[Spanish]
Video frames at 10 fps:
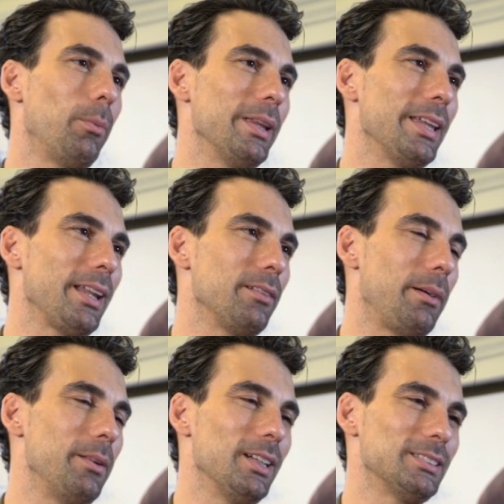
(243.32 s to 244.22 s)
compañía tan
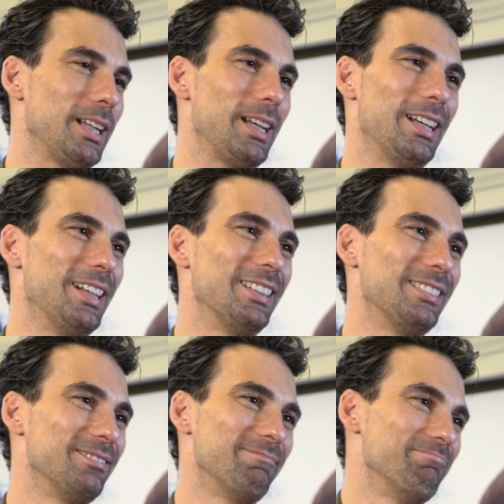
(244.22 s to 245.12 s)
afable, así que
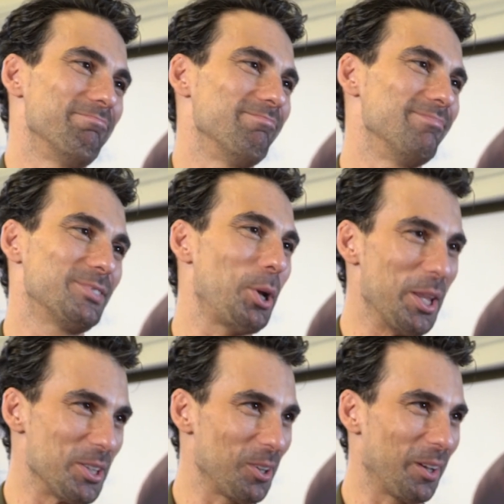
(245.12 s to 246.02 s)
son
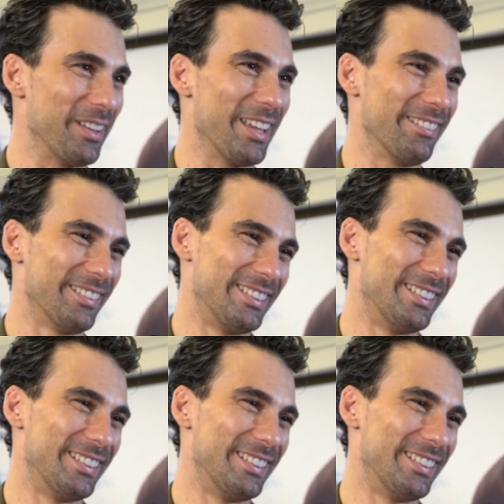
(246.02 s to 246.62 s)
ellos los que me llevo.